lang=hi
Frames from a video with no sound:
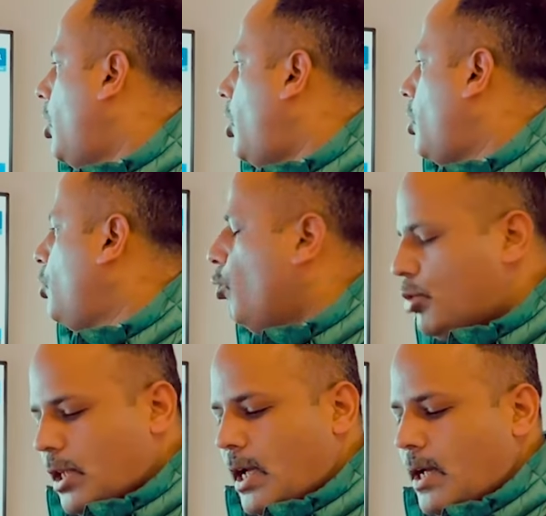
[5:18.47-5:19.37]
और
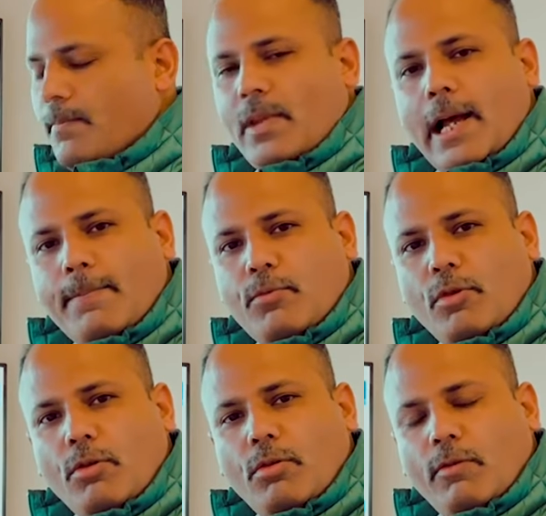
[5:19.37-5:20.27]
दूसरा आपको
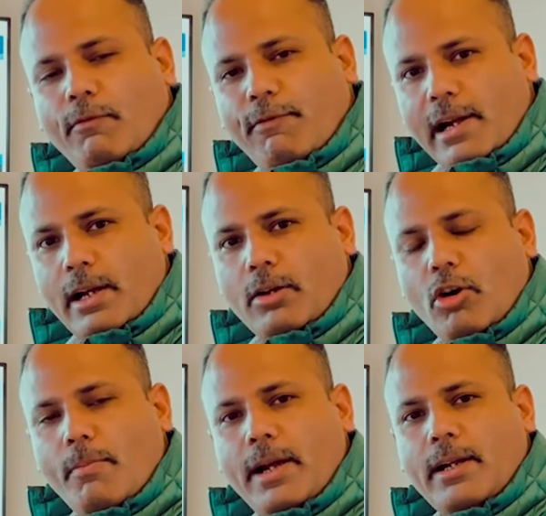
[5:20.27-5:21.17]
फेडरल
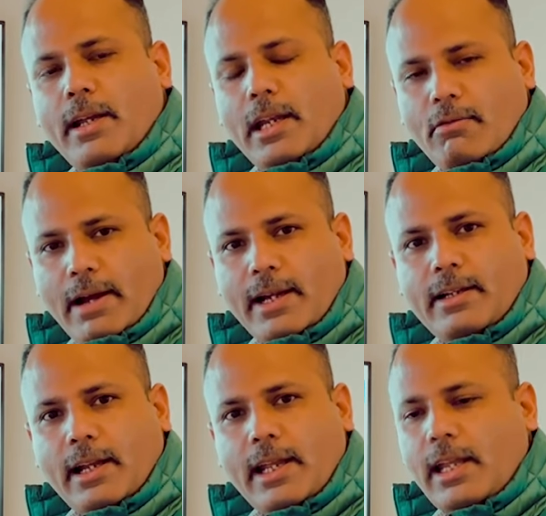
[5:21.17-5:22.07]
गवर्नमेंट इनवाइट
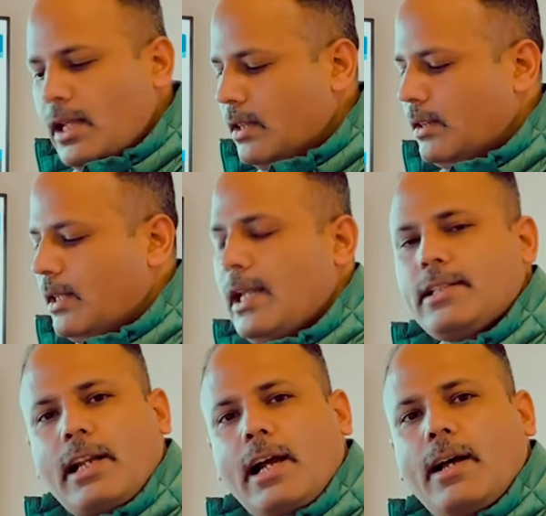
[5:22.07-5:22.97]
करेगी
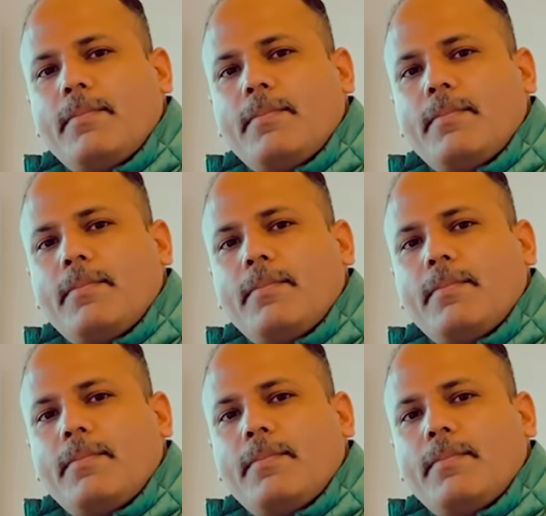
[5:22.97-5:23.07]
तीसरा